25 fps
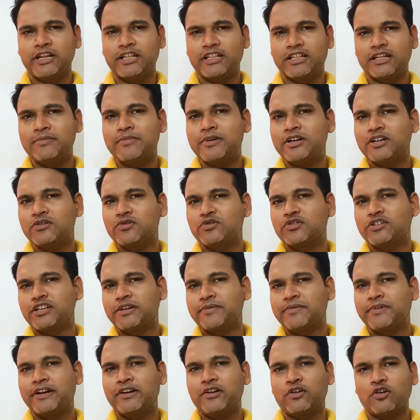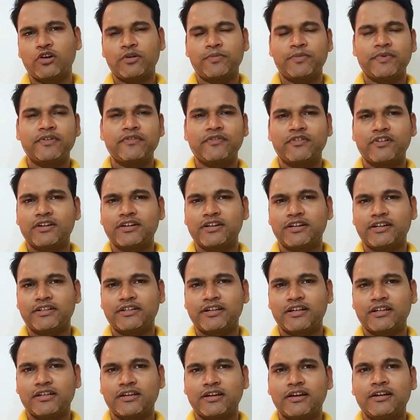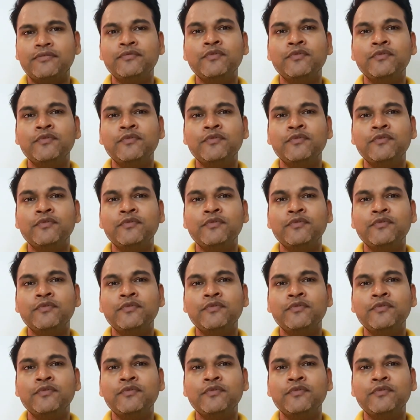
मिला था बट सिर्फ एंड्रॉयड पर वर्क करता था